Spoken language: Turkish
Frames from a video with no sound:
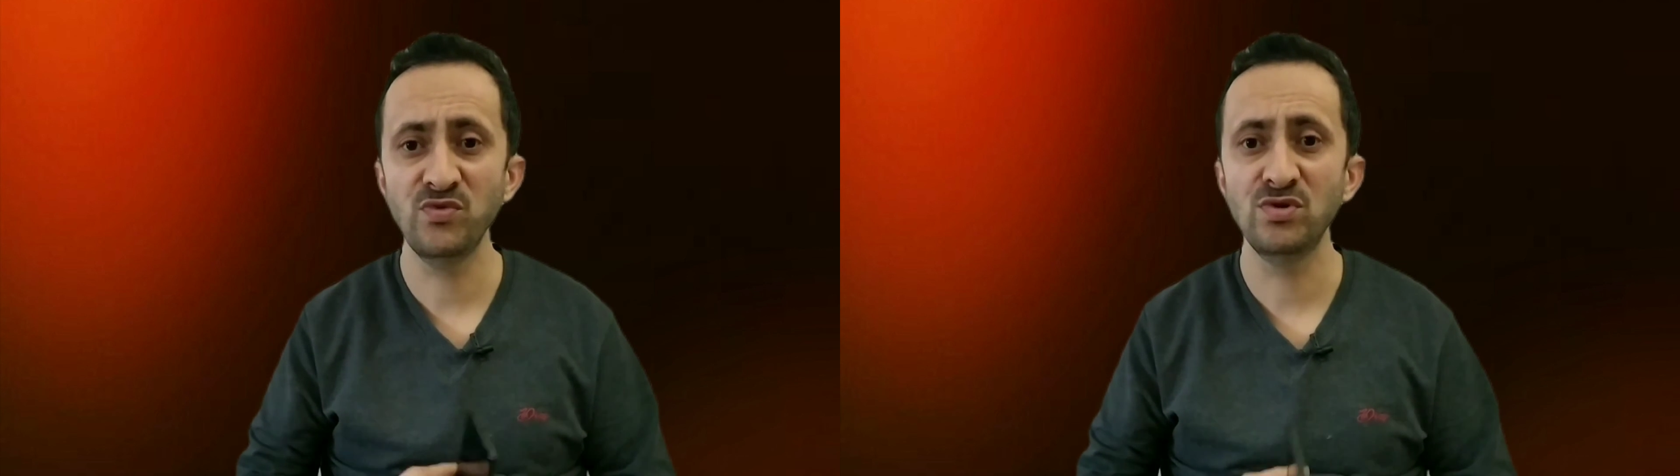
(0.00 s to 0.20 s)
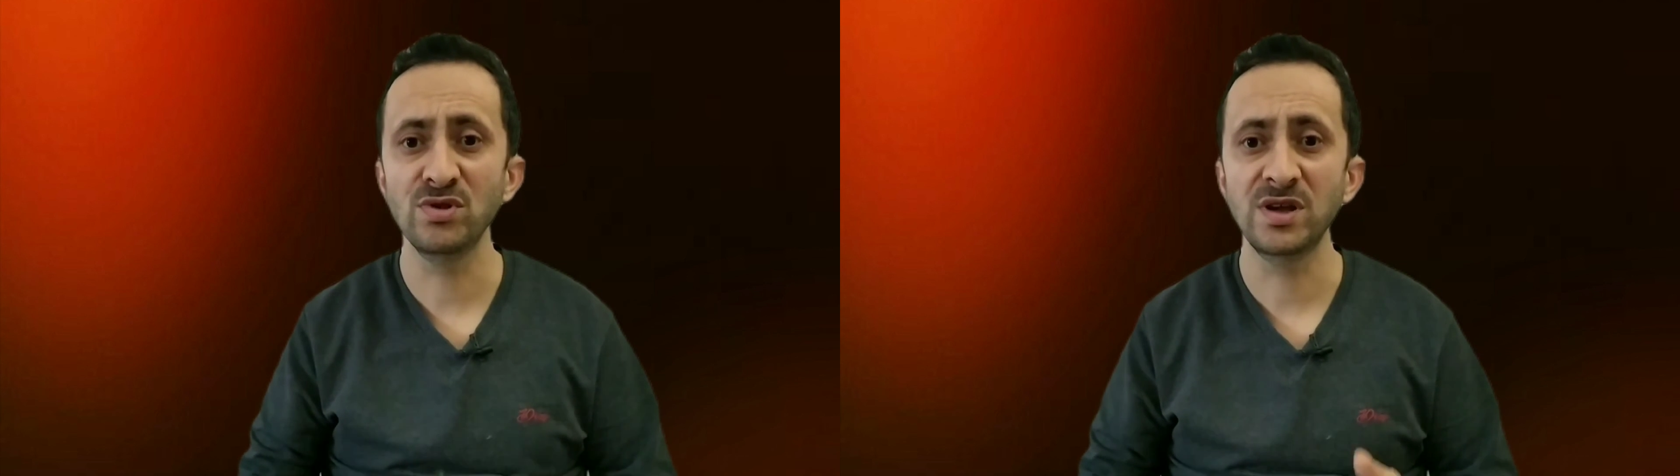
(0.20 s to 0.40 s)

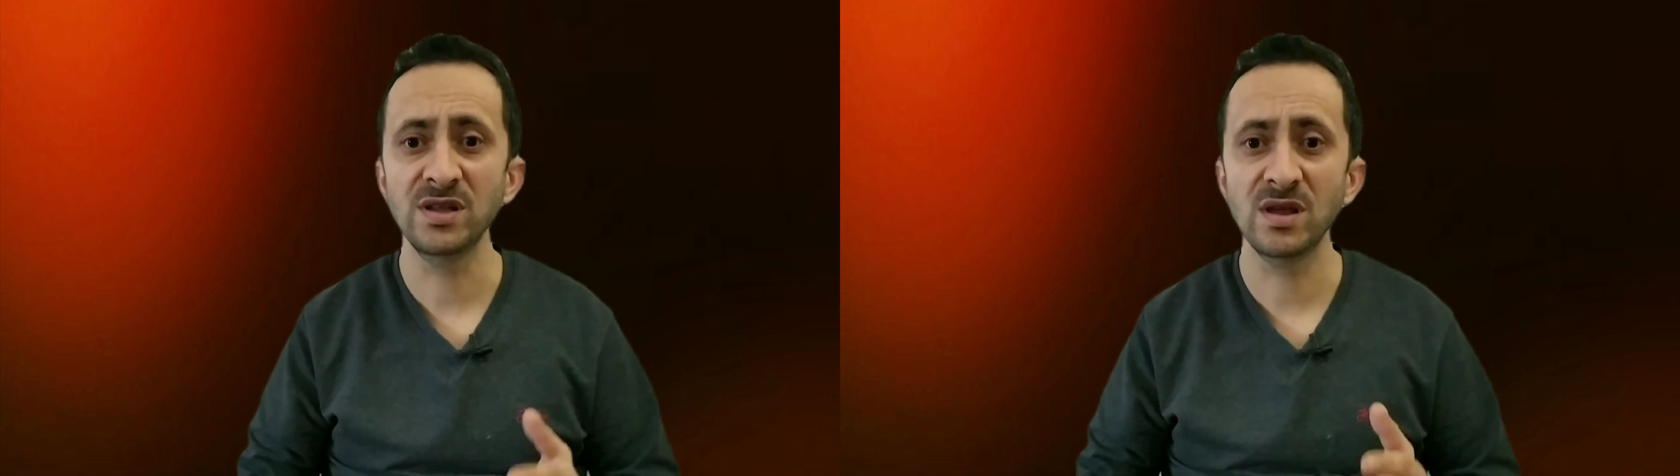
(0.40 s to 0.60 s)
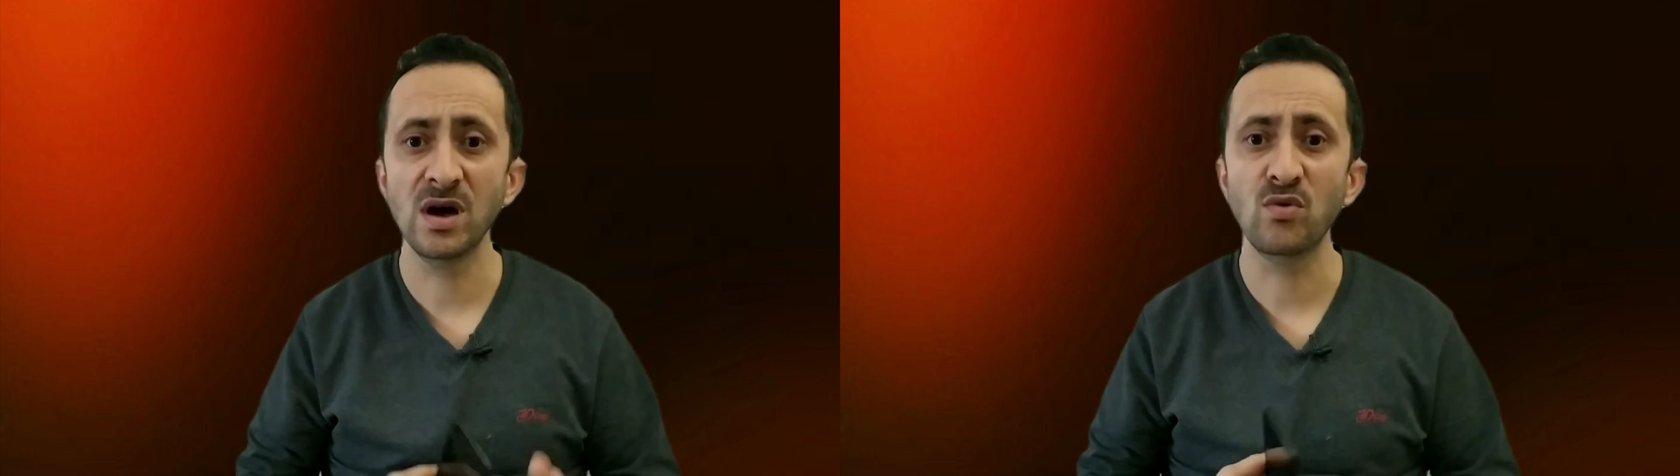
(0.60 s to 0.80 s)

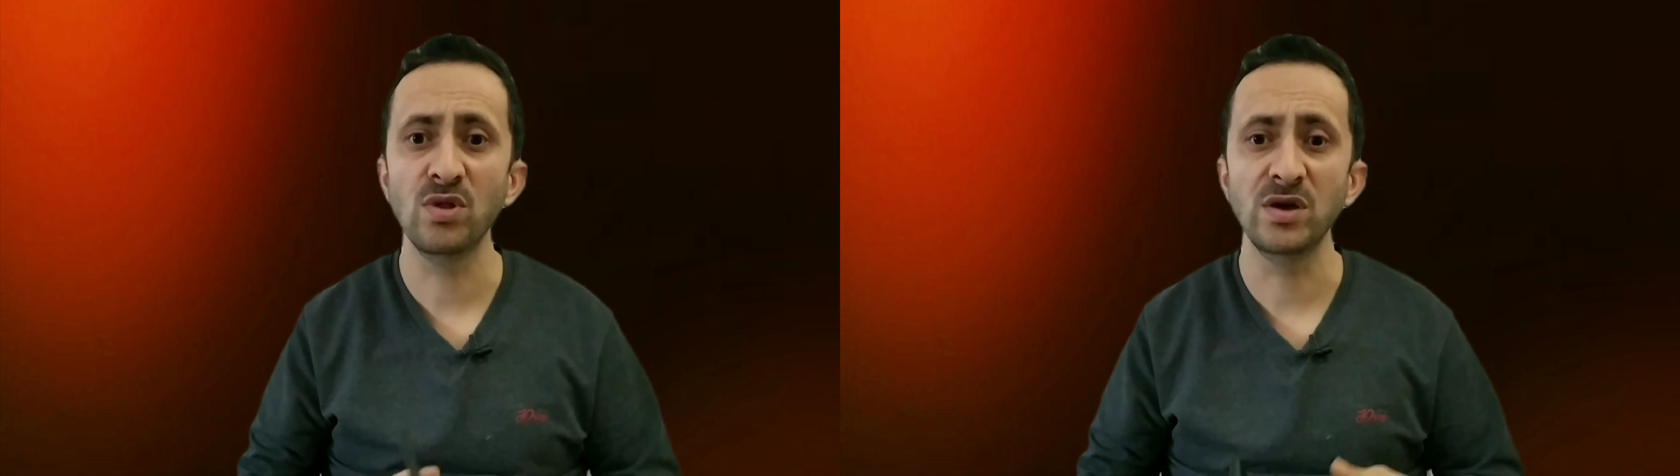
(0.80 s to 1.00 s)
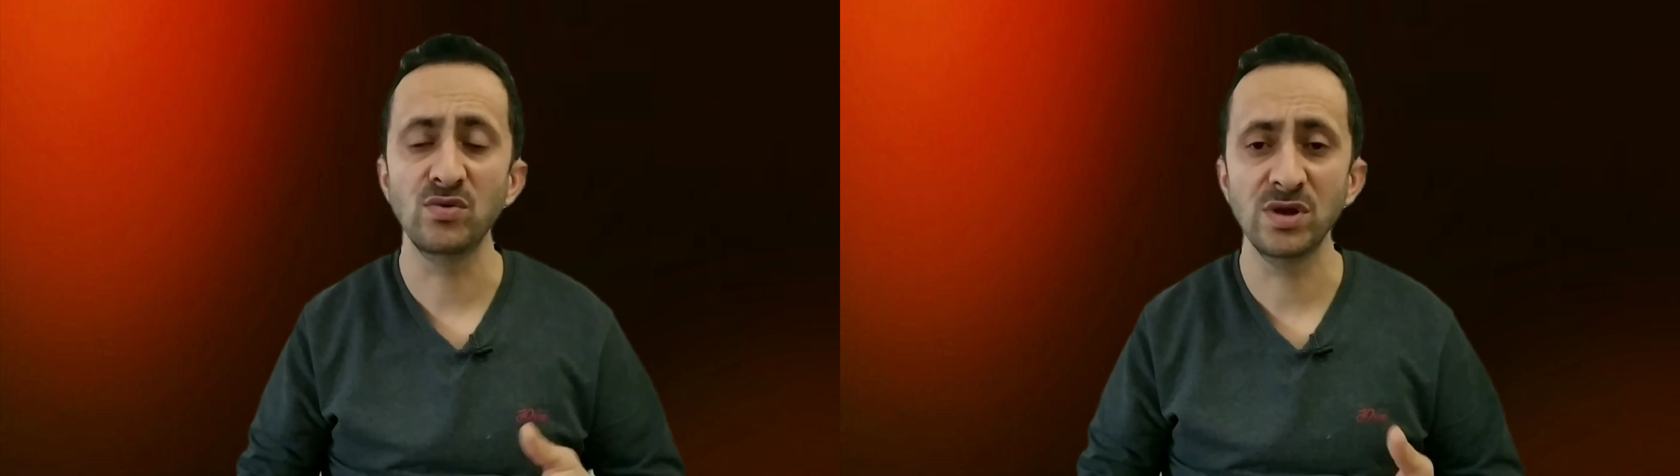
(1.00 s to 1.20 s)
videolara daha
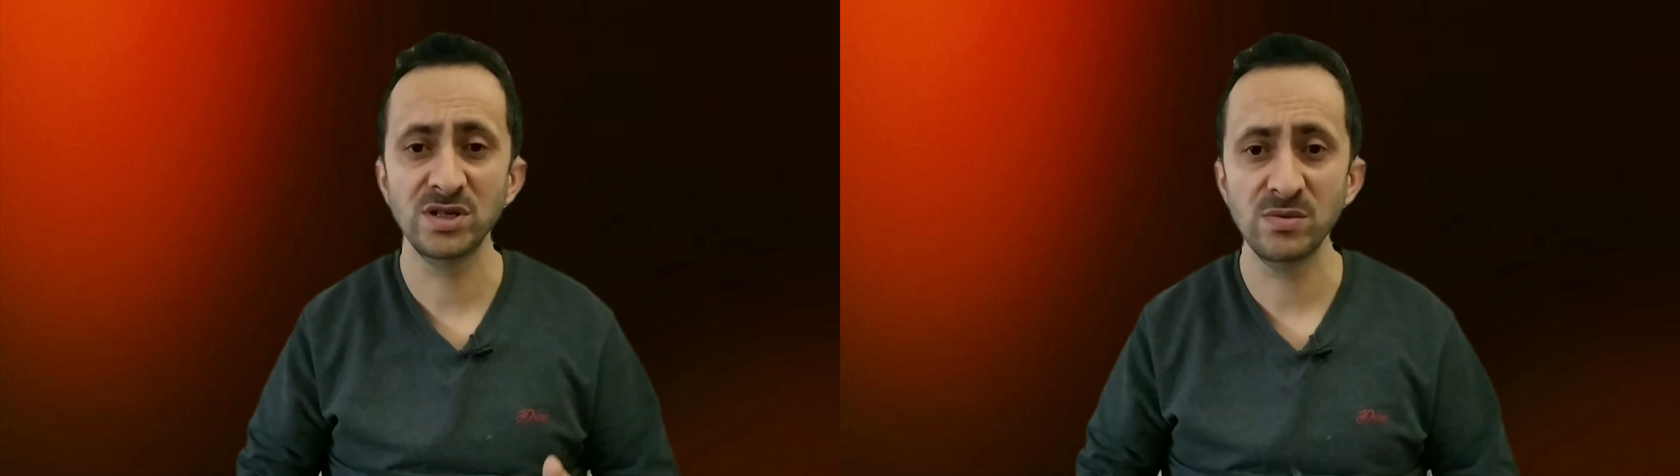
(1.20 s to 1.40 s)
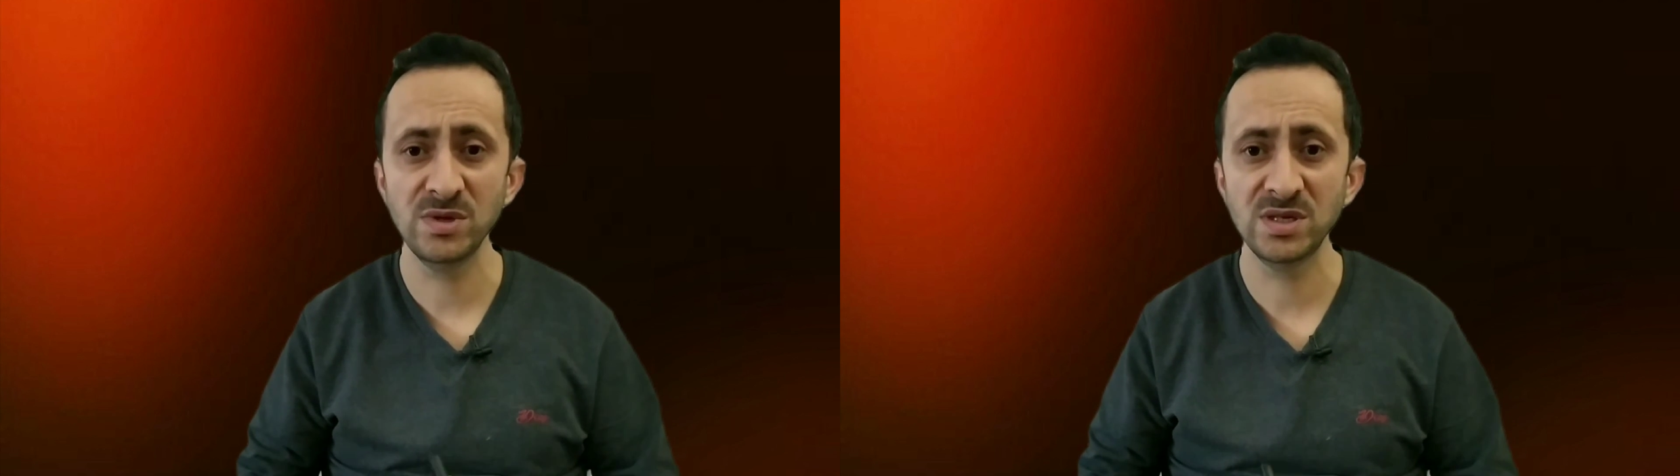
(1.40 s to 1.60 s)
kolay
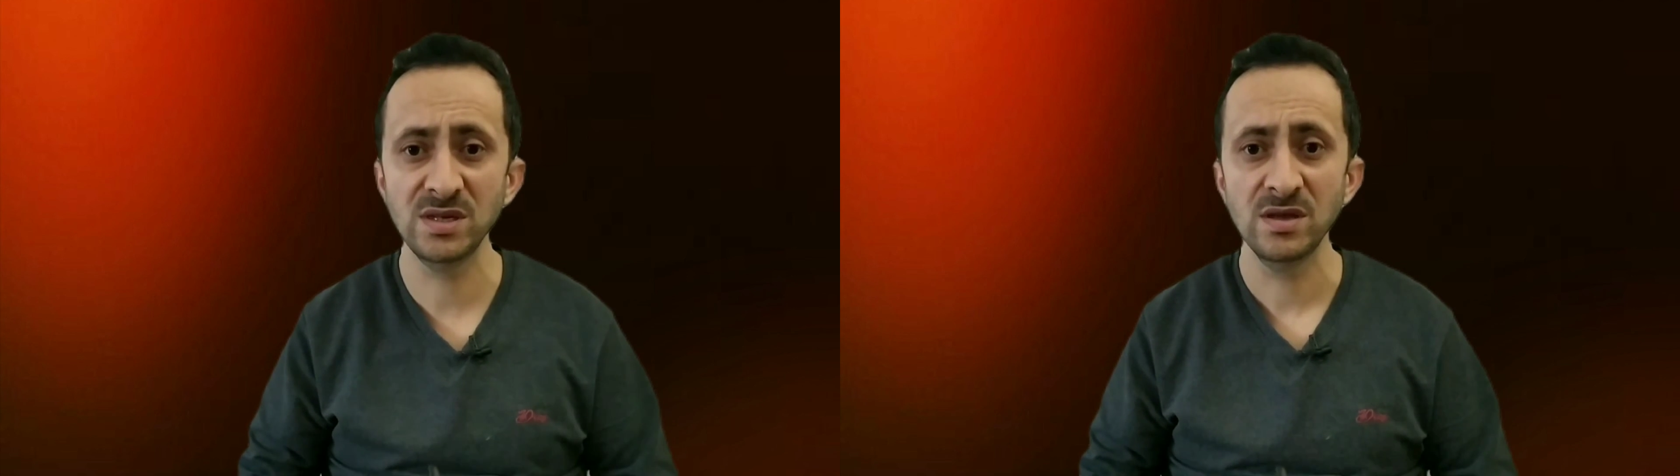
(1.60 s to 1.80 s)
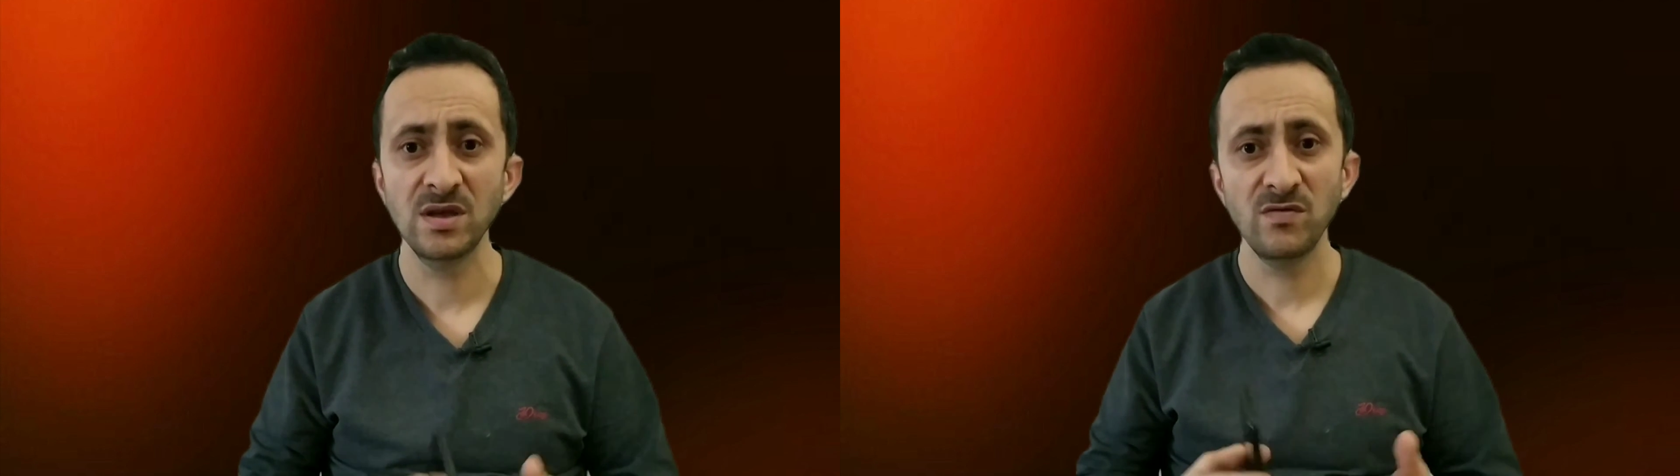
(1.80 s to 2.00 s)
ulaşabilsin.